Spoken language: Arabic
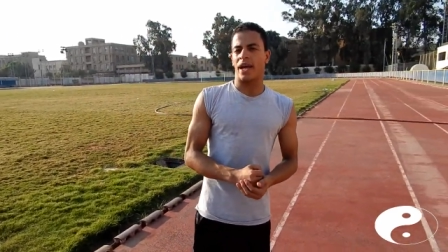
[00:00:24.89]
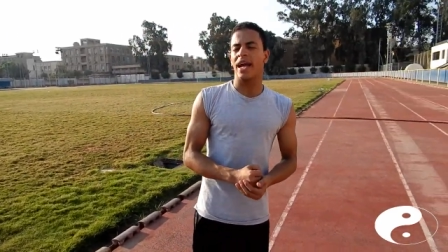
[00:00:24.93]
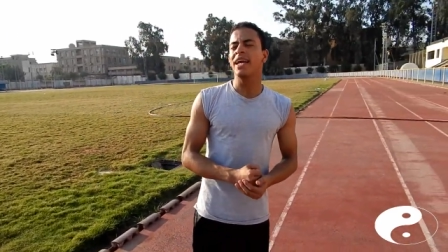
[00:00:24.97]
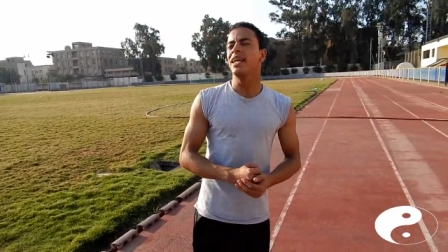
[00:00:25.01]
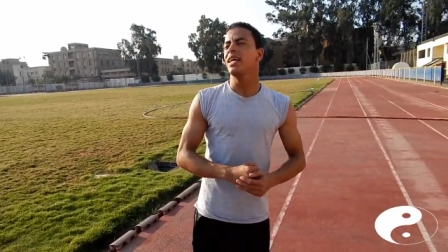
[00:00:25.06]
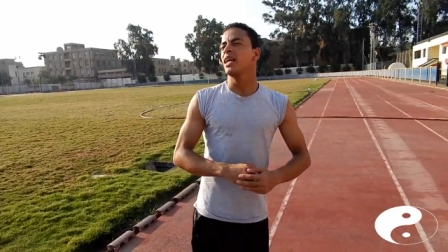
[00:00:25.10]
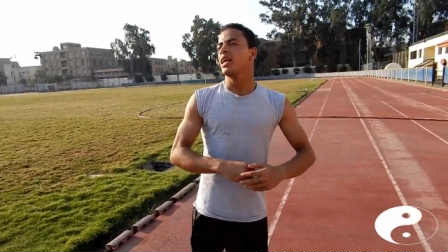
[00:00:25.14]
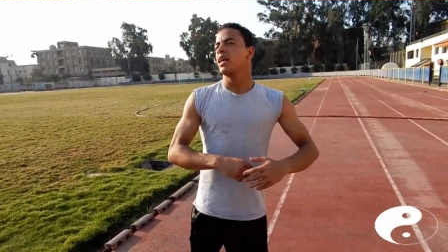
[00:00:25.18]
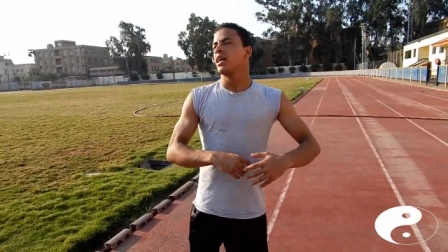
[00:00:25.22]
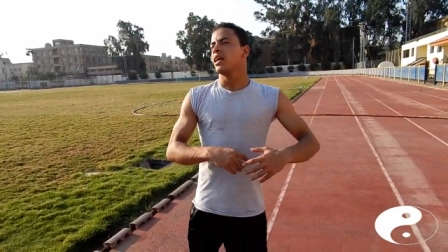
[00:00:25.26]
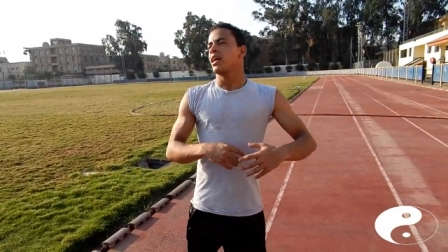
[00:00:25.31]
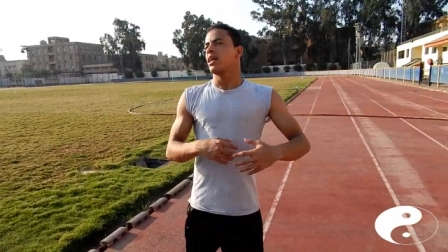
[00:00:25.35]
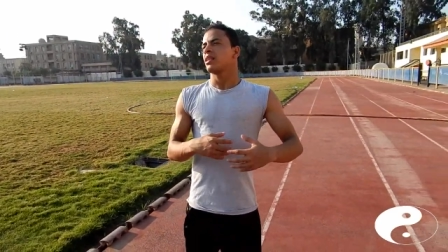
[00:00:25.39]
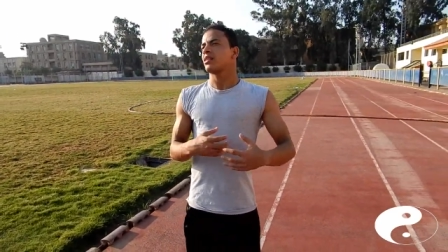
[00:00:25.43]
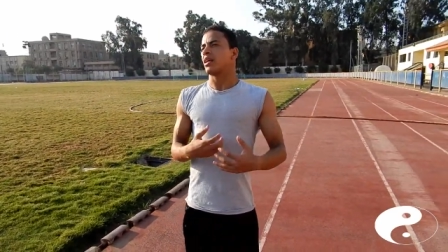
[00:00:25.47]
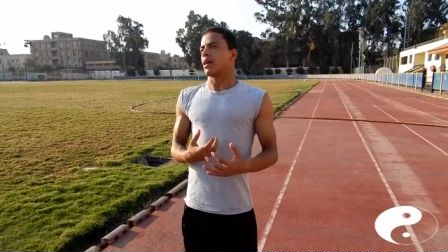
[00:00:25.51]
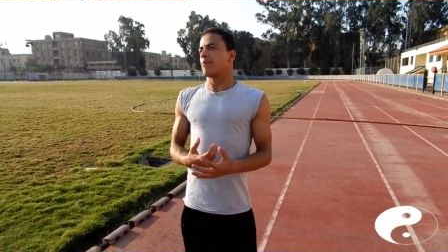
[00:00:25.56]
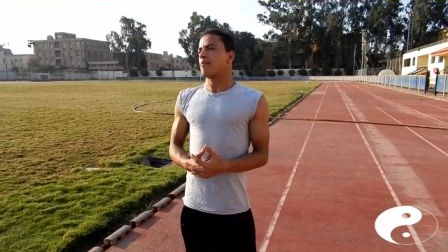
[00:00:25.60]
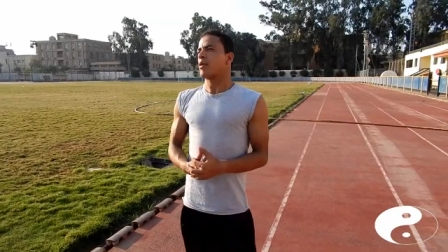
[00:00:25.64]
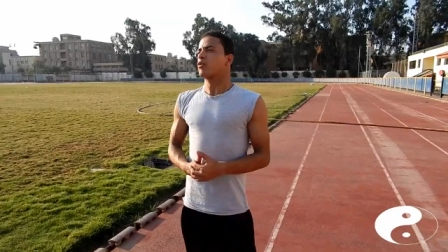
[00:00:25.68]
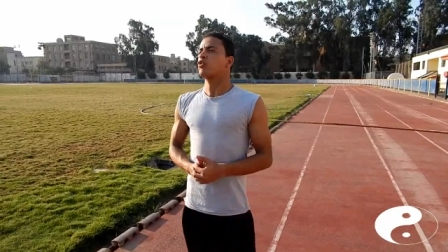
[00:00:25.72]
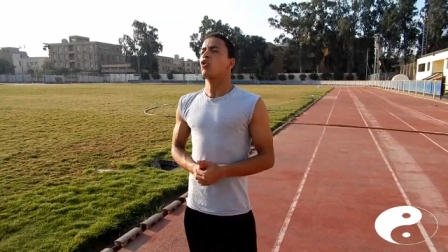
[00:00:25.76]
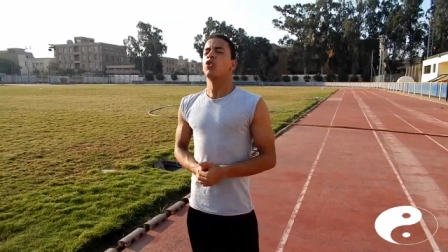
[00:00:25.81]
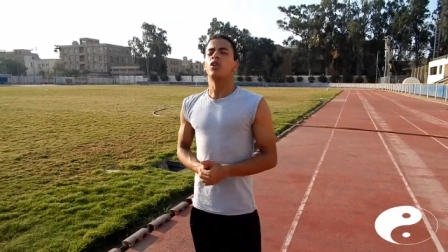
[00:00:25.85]
اوكي
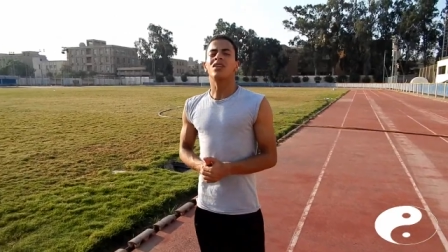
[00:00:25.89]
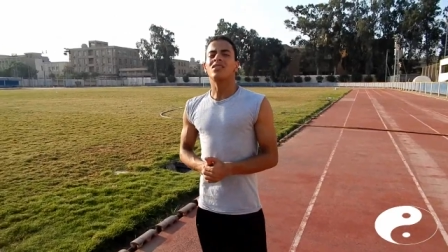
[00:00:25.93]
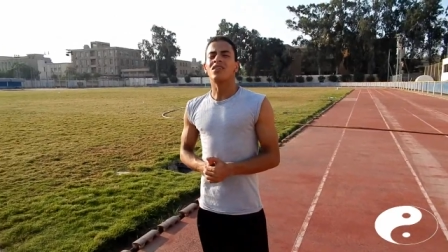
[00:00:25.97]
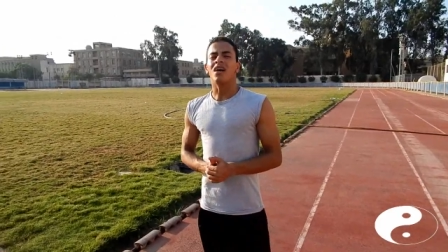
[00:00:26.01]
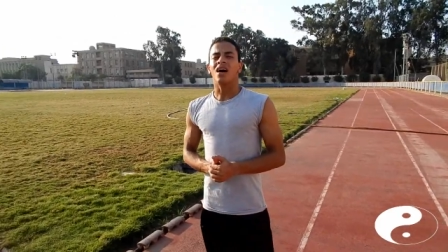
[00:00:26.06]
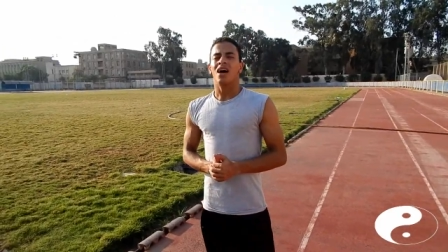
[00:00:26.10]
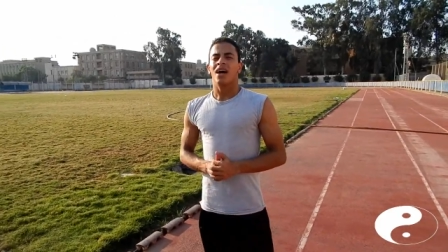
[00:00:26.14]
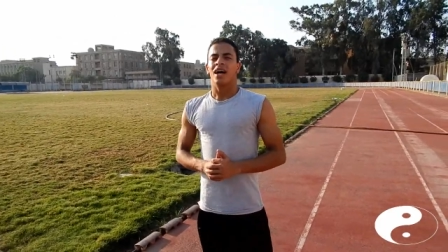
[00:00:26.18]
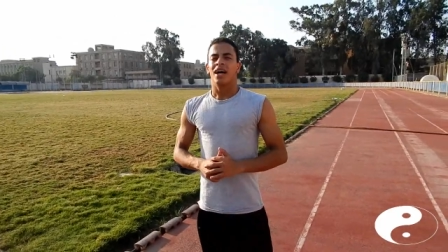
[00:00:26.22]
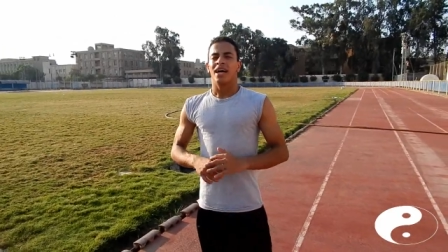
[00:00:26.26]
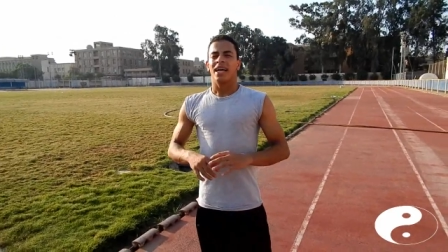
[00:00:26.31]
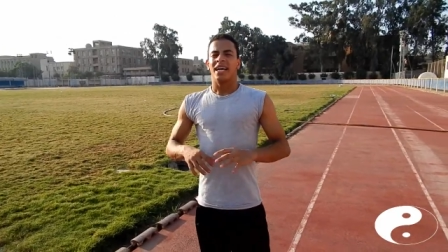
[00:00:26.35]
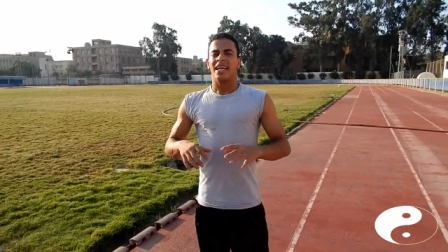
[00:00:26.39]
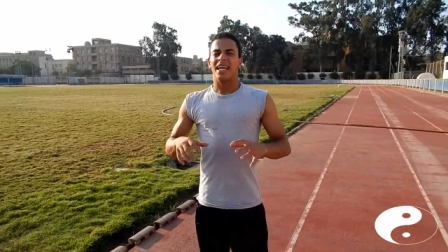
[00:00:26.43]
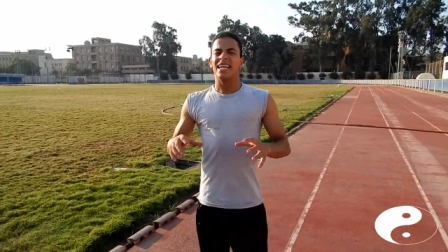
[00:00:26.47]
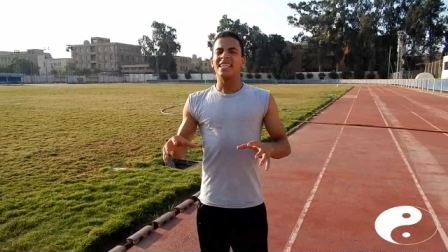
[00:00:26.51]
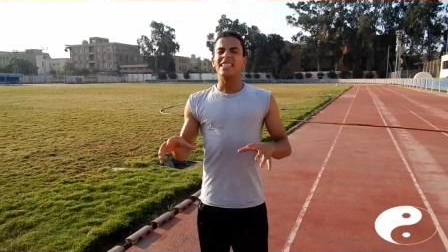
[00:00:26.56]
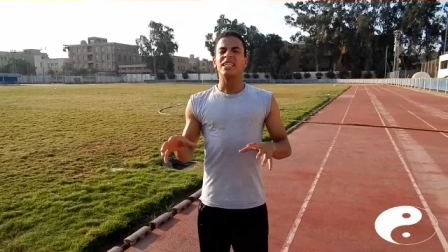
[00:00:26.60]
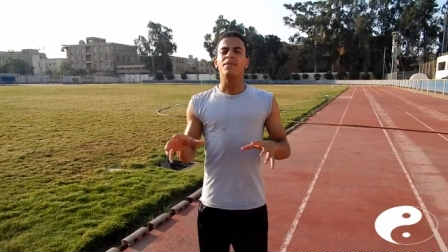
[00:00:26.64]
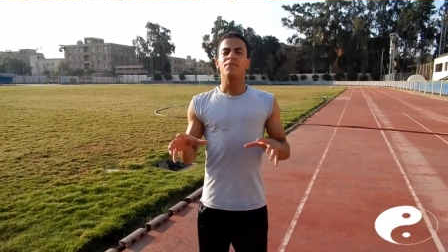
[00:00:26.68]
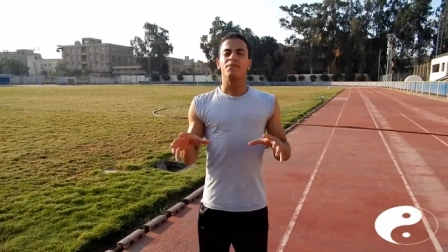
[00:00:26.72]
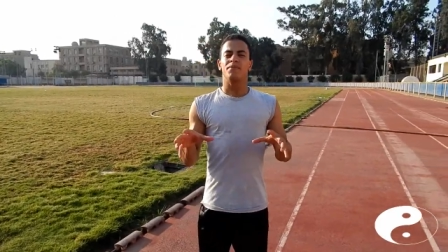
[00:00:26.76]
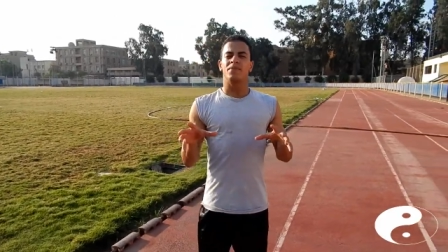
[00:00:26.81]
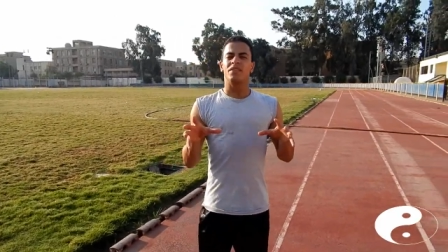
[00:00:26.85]
طيب موضوع النهارده
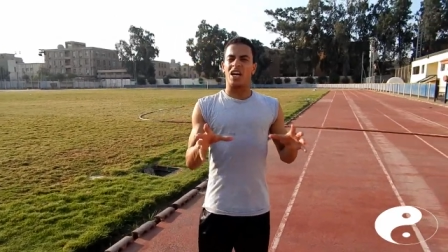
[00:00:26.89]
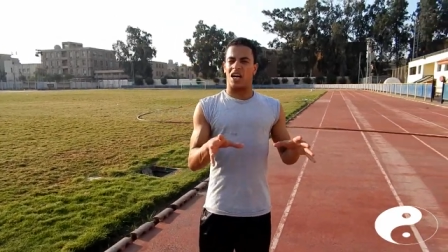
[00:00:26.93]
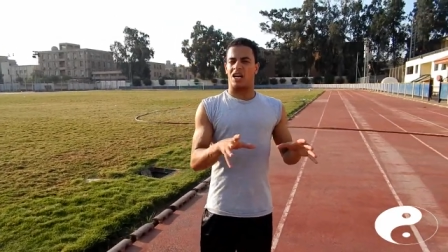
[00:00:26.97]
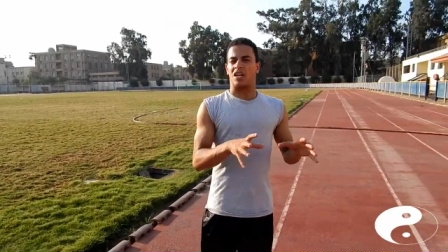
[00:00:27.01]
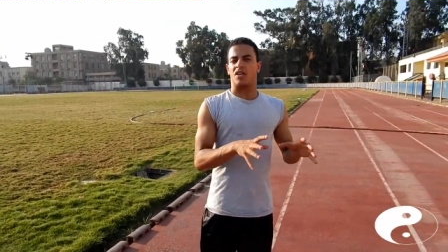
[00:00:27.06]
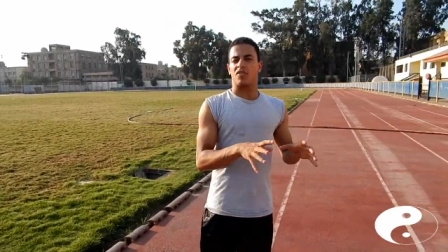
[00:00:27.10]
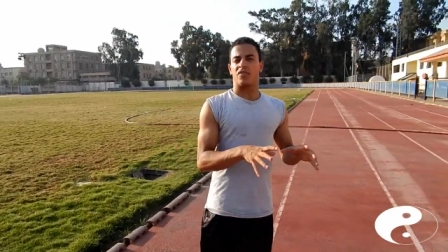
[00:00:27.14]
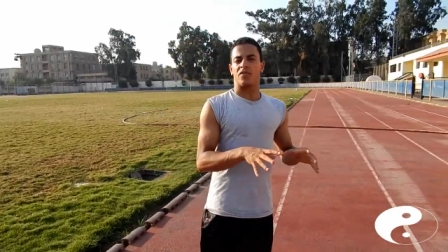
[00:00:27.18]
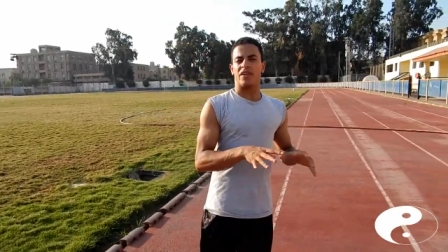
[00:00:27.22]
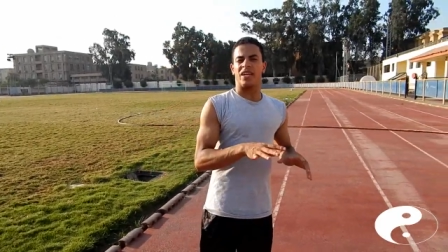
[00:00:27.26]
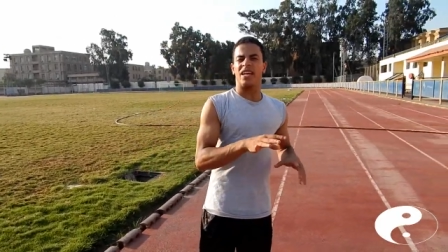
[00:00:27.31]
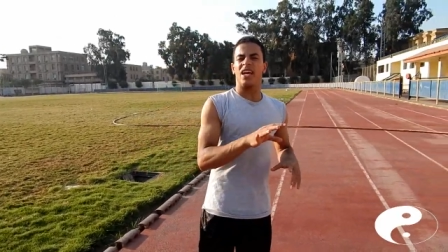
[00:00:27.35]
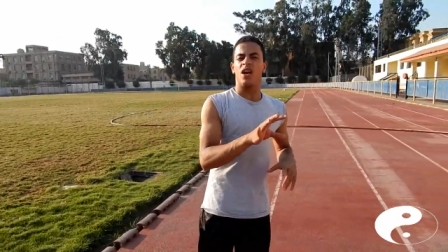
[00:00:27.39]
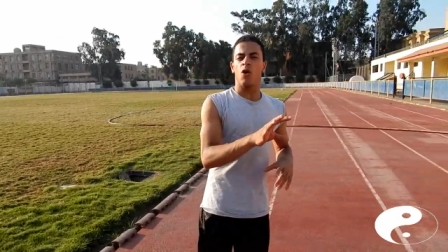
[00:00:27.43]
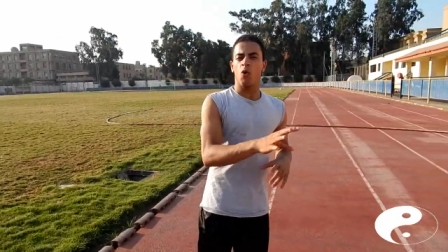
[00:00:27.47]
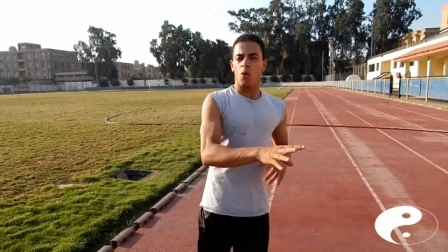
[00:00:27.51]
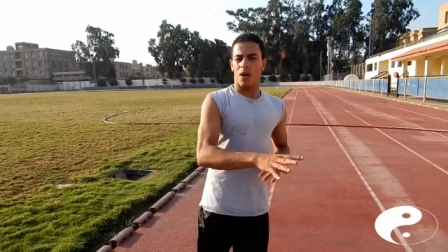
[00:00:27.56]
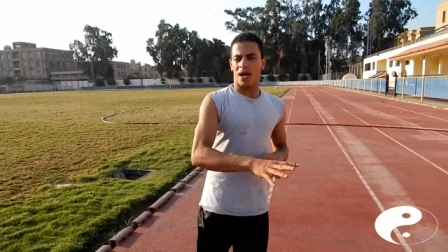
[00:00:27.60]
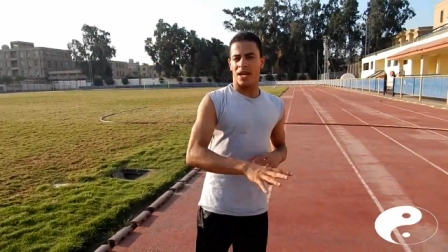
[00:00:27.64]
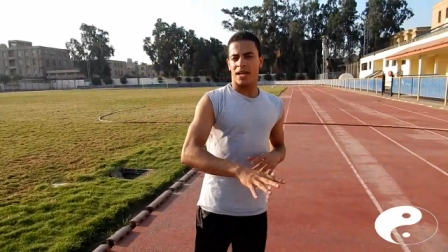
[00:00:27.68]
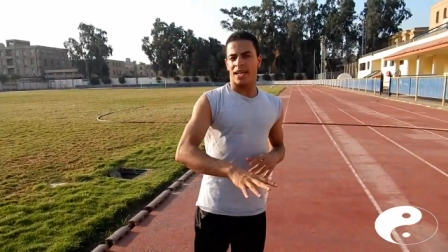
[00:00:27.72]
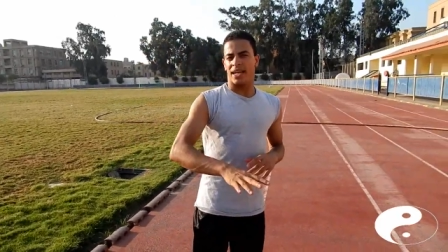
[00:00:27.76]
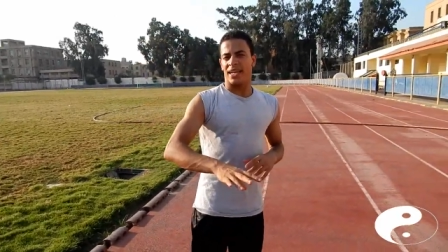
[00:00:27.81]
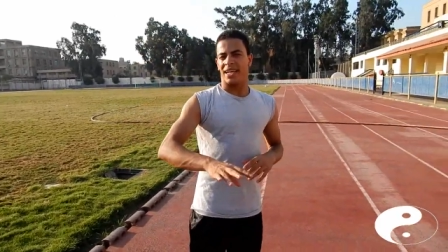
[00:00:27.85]
لازم نعرف
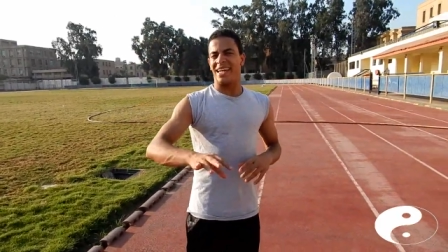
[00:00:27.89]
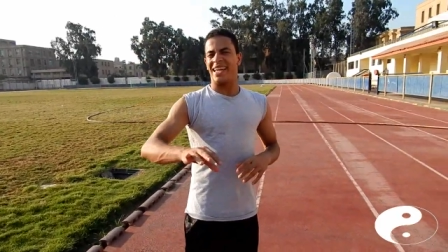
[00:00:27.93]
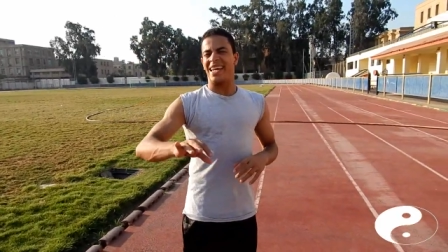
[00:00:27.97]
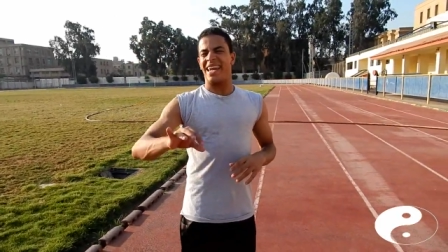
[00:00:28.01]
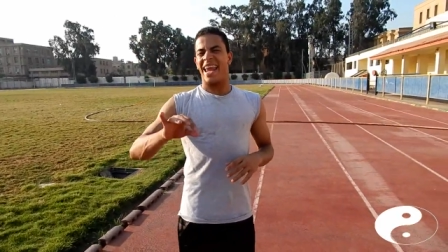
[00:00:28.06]
ايه هو